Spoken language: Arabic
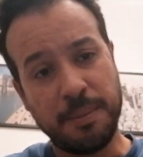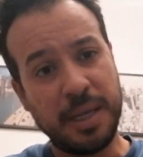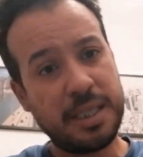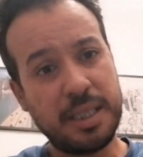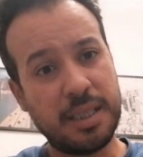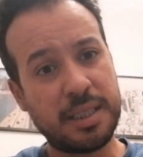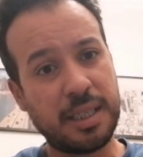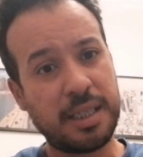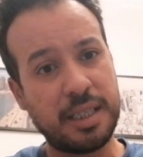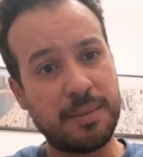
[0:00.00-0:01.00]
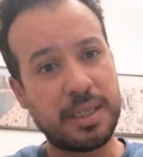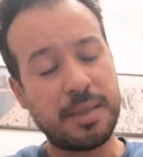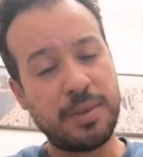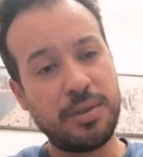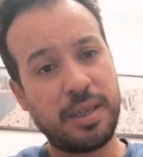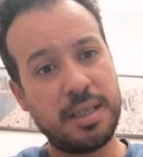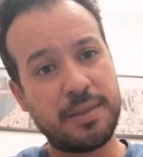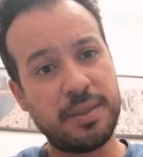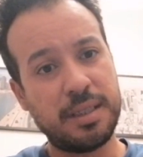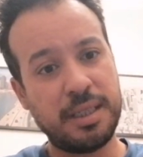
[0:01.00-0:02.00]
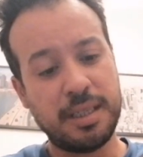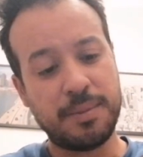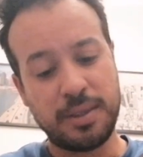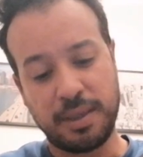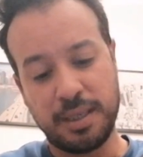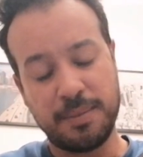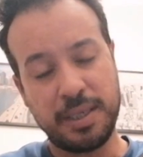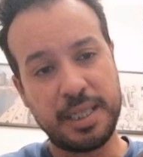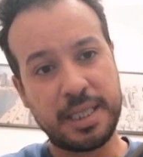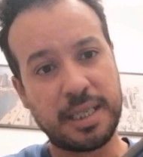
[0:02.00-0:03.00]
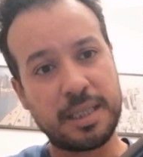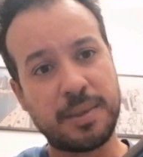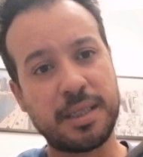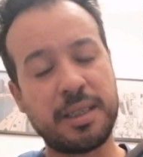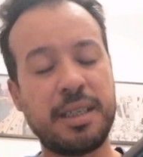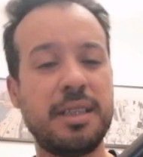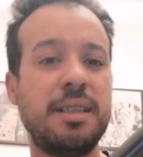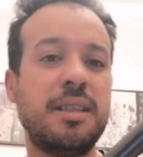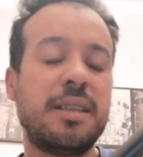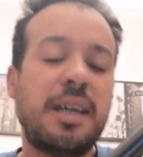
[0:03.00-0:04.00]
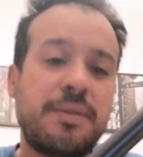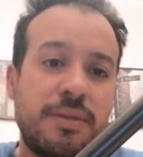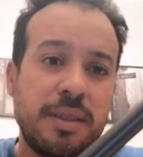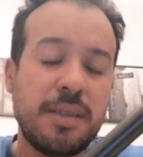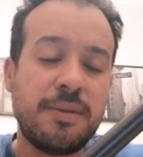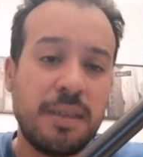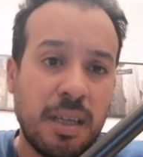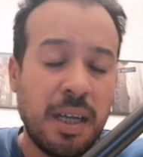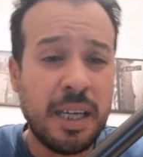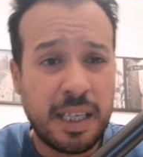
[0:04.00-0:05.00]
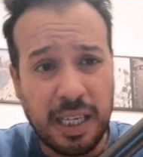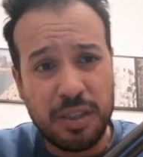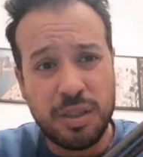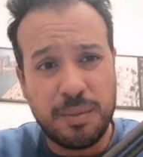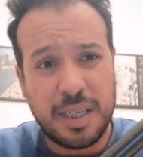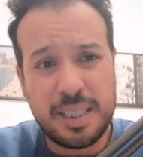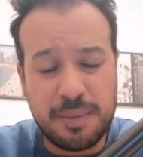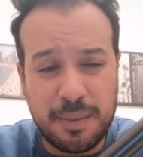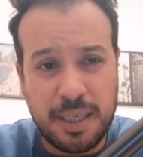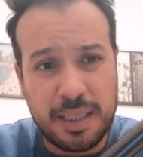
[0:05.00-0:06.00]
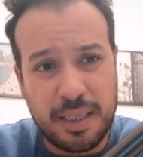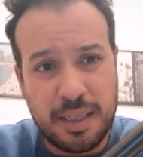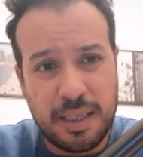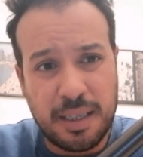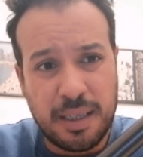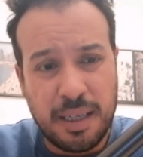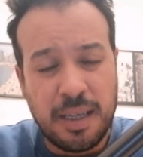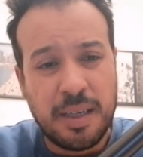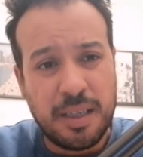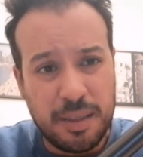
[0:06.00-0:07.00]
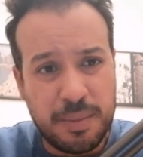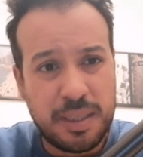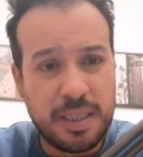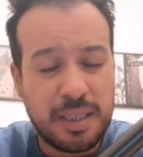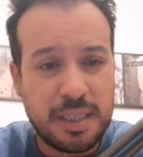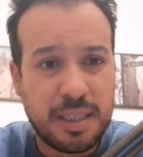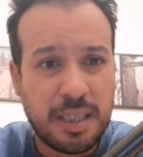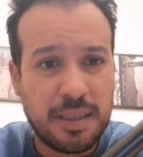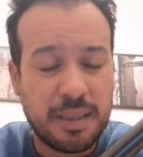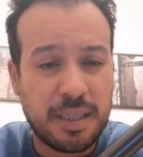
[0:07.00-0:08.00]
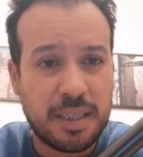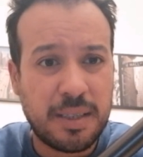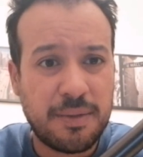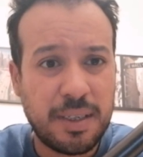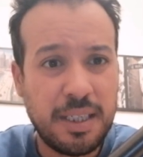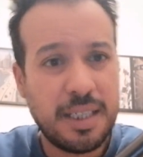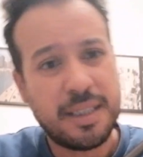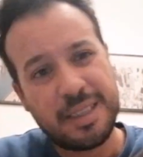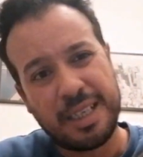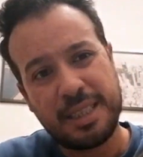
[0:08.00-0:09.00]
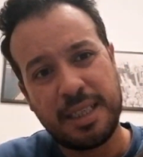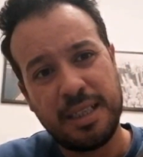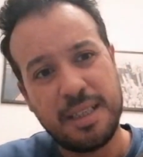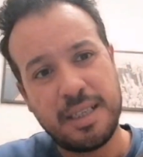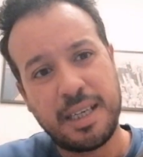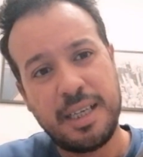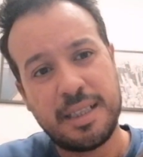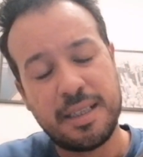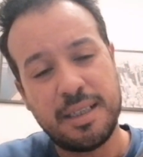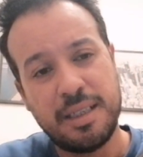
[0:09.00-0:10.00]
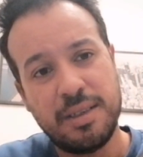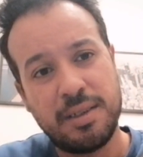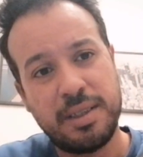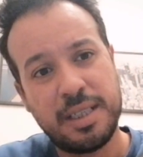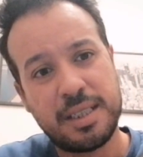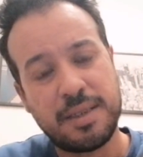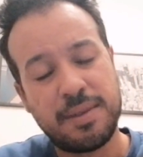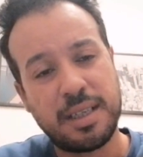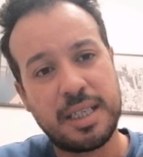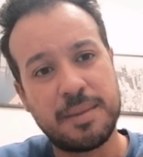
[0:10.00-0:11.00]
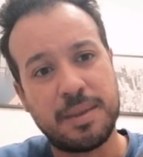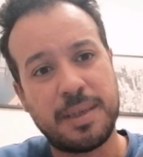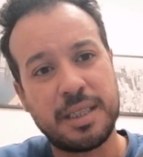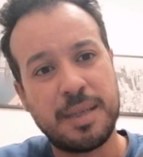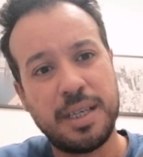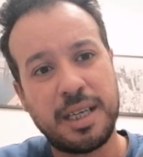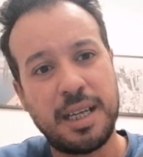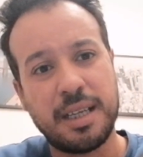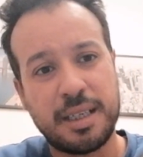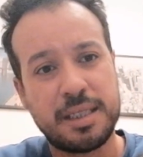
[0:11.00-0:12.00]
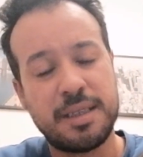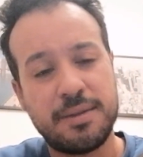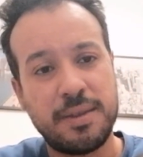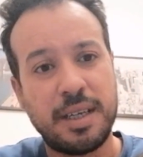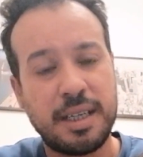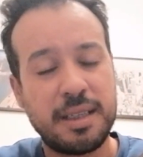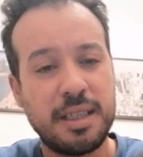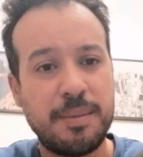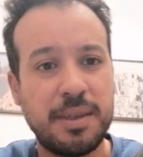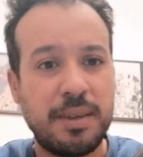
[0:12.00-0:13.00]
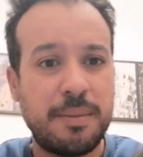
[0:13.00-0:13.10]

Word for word: ما يشدش الخيط معناتها ما يحلش في النديه ما يحل ما يلصقش معناتها كان تعرفوا انت في كان عندكم قصبه معناتها الانسان يصطاد خاصة في الليل تحس اللي الخيط النينو يلصق في القصبة معناتها يبدا يقلق خاصة في النهارات اللي يبدا